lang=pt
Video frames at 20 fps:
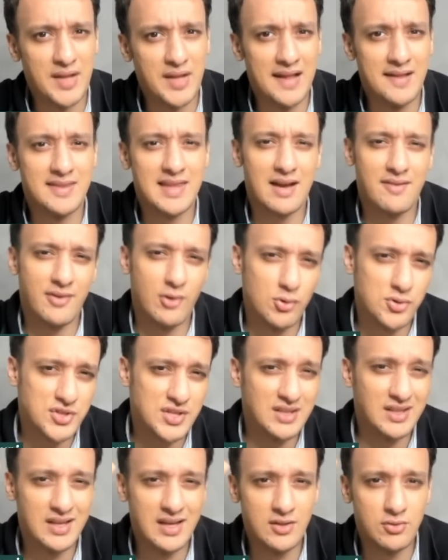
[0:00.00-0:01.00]
ele estava
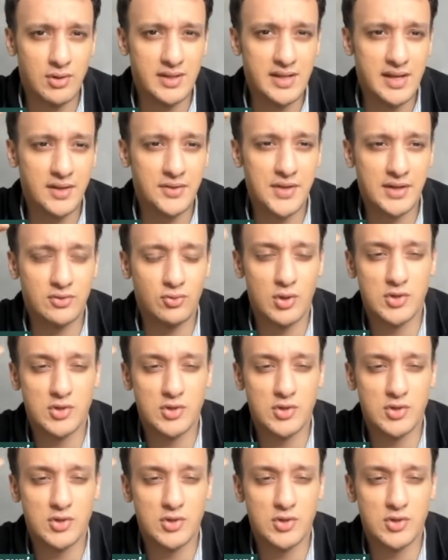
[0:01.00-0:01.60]
oscilando ali entre